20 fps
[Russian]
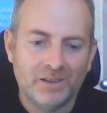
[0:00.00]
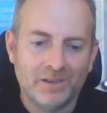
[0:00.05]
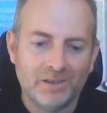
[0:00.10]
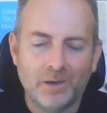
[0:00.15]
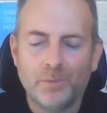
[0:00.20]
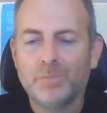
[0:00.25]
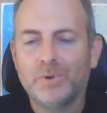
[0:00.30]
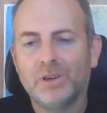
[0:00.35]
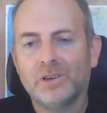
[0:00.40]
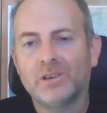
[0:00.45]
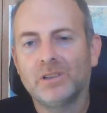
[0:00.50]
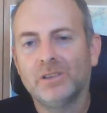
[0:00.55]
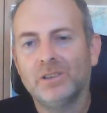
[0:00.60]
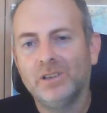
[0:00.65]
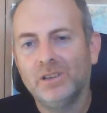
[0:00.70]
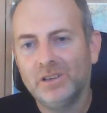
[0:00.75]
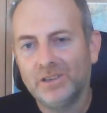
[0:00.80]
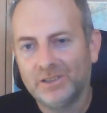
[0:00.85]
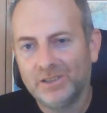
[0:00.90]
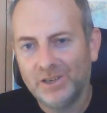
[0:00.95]
я приехал
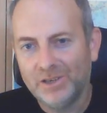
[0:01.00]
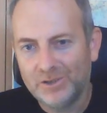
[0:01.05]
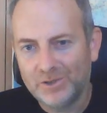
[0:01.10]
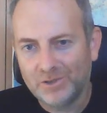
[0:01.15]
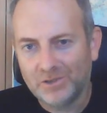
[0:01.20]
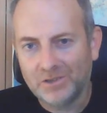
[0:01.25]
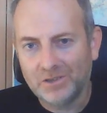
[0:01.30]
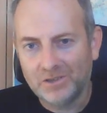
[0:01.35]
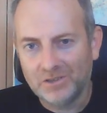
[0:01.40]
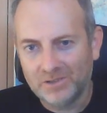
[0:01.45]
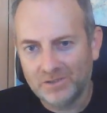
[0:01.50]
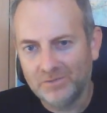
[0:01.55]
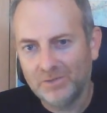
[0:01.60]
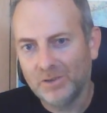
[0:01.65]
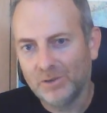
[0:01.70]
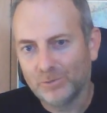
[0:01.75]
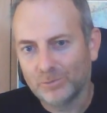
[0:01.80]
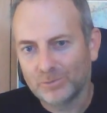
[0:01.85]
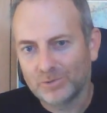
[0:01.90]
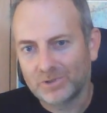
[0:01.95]
на электричке из
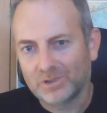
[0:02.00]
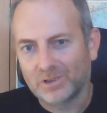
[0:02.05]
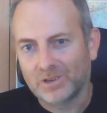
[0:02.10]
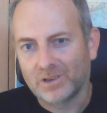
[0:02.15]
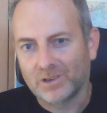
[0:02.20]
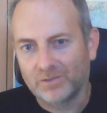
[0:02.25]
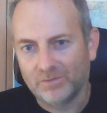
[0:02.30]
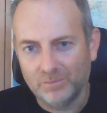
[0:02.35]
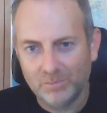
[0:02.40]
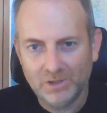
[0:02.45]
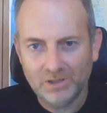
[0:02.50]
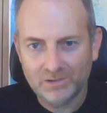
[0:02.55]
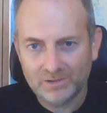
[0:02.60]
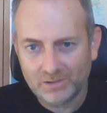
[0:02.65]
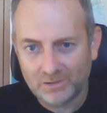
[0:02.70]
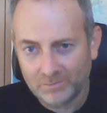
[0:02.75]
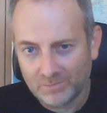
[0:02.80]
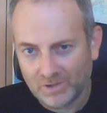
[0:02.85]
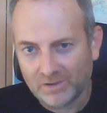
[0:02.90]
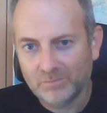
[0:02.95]
Вильнюса в
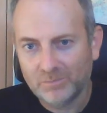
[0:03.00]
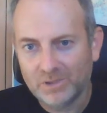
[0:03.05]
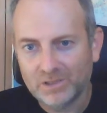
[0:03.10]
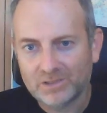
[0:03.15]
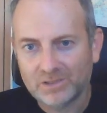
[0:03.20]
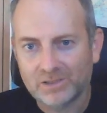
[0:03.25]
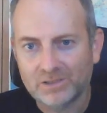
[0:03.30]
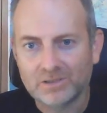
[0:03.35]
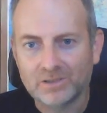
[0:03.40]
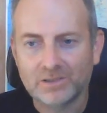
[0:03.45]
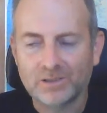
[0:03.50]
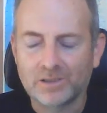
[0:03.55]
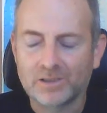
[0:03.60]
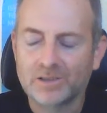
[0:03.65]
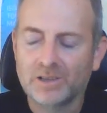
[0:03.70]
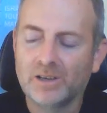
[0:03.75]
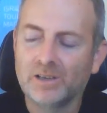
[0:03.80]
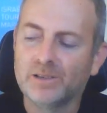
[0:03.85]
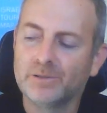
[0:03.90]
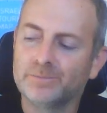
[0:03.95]
Минск, меня в Минске
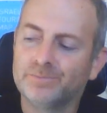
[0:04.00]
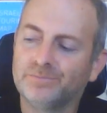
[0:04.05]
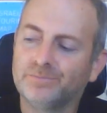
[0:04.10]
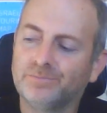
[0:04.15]
задержали,